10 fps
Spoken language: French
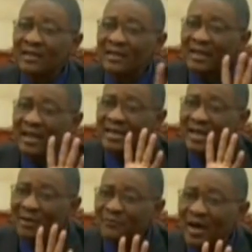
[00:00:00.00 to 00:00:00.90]
l'un des
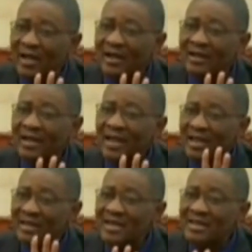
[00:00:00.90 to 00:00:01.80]
remparts et
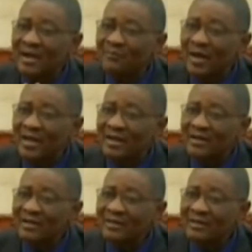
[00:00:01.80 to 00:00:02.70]
les derniers remparts
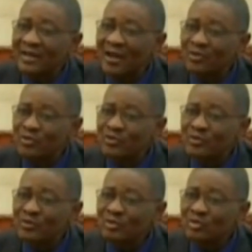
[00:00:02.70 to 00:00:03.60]
de la lutte
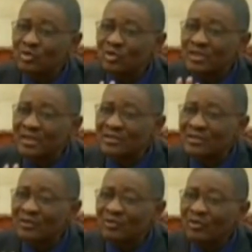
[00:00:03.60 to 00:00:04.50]
sur Sirte,
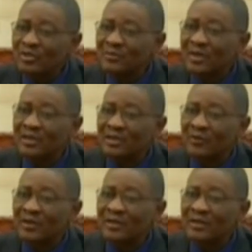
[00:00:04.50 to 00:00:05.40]
aussi bien que Tripoli.